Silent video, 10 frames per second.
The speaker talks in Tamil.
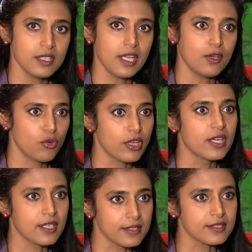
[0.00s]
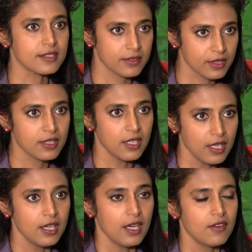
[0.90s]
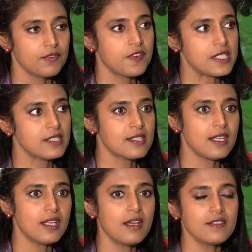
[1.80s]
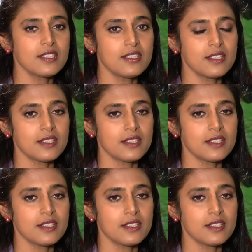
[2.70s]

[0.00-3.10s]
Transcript: என்னுடைய கருத்து ஃபஸ்ட்டெல்லாம் வந்து